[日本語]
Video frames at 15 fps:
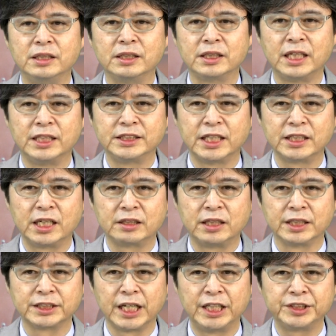経済学が
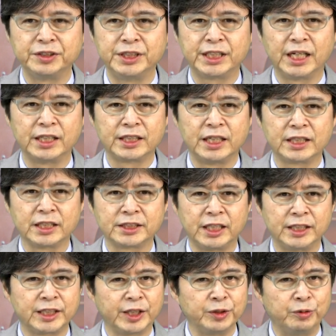最初に体系化さ
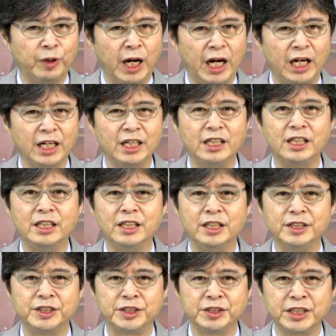れたのは
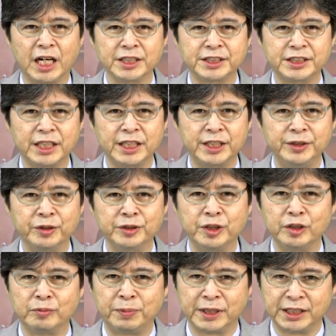18世紀の
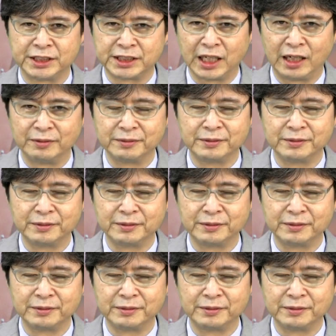ヨーロッパでした